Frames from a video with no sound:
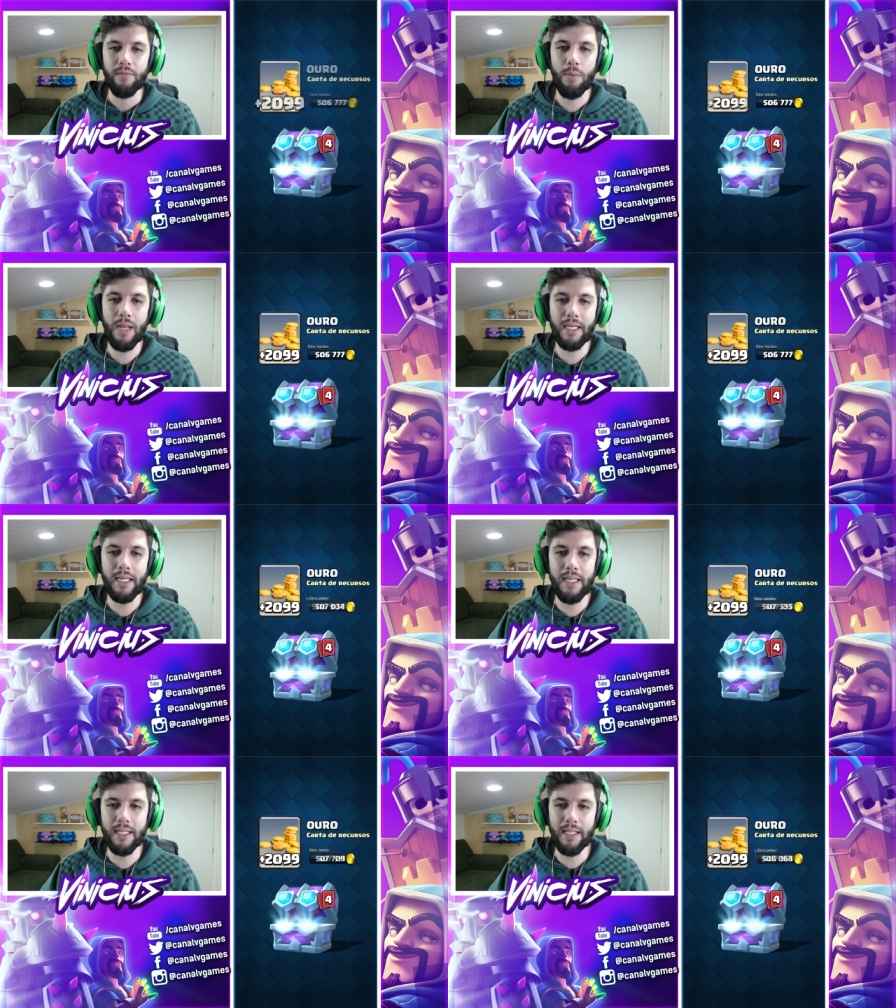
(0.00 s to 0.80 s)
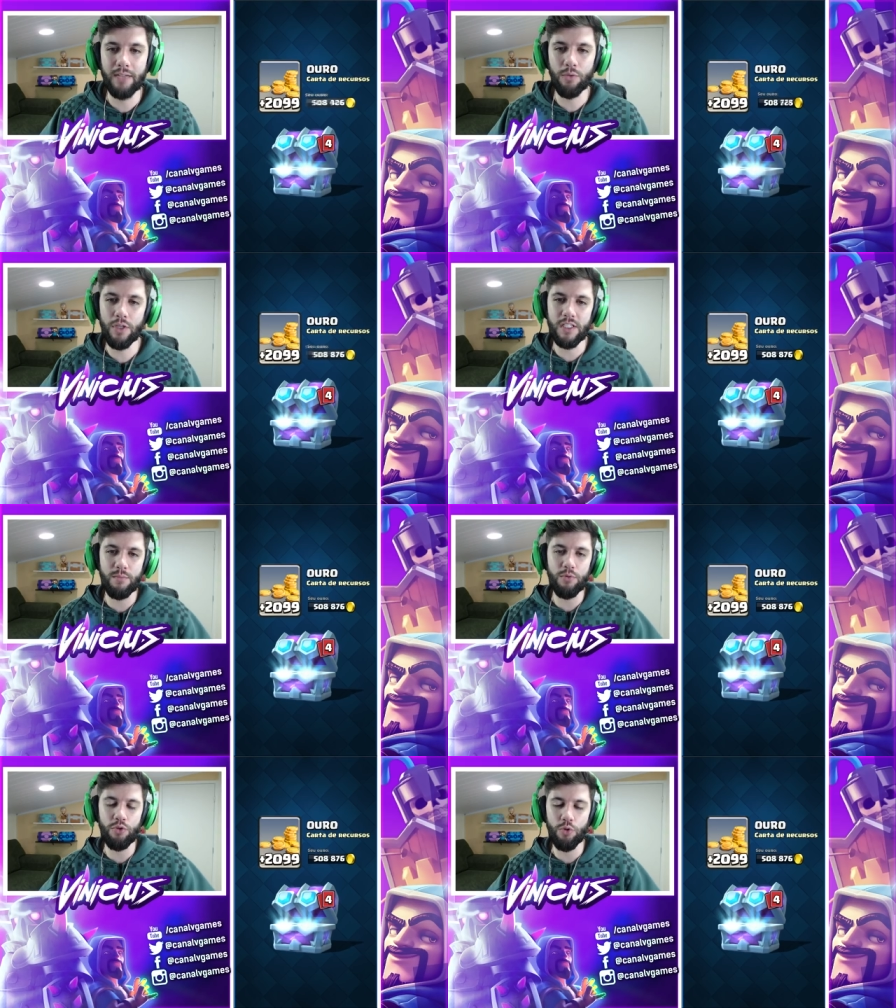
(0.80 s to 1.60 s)
Vamos lá, querida.
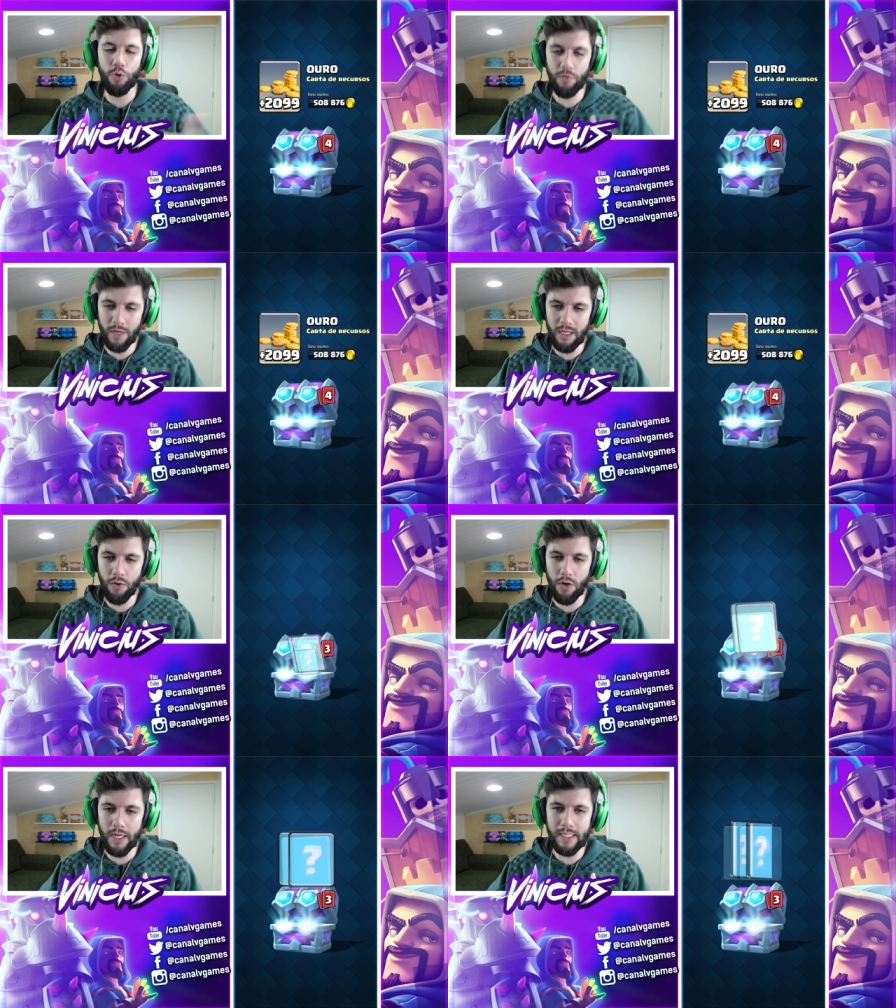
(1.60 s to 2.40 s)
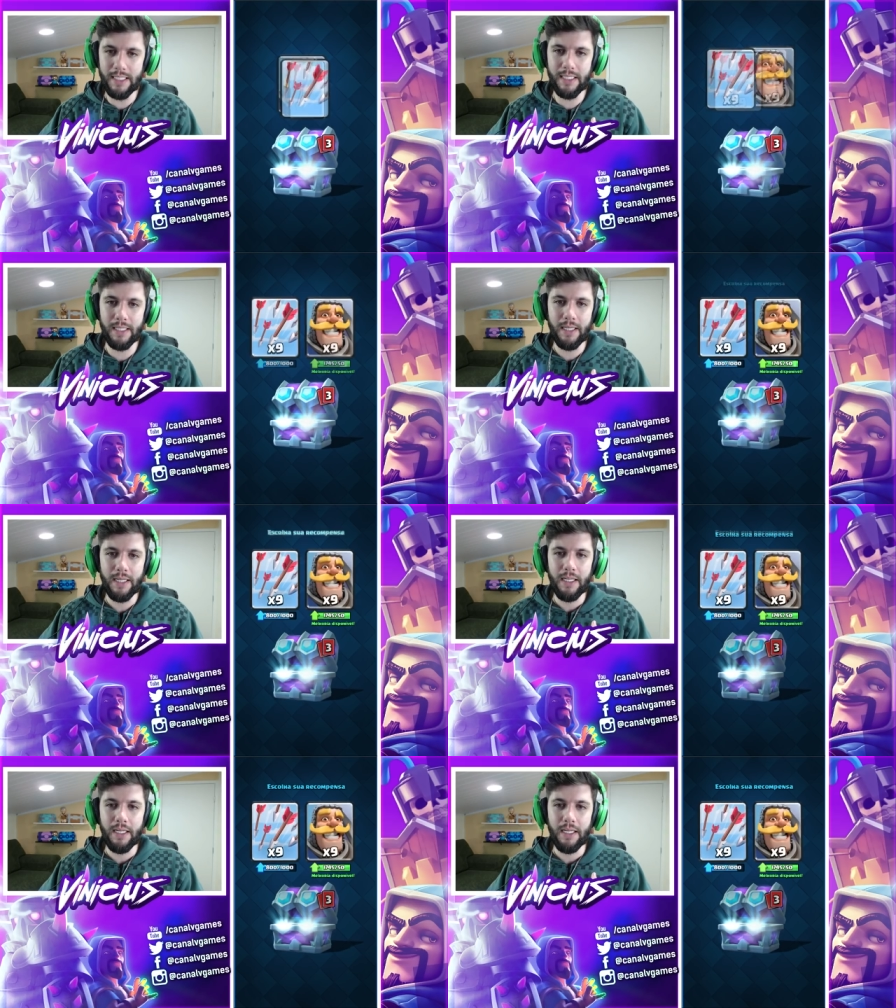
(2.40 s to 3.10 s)
2 mil de ouro, vem em nós.